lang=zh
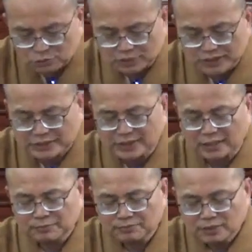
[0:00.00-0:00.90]
苦的时代，
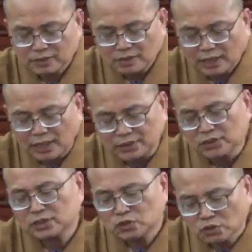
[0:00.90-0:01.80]
啊，就
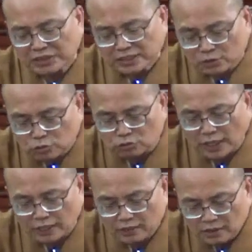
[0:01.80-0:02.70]
是众生的苦
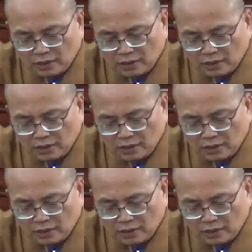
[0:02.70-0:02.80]
了。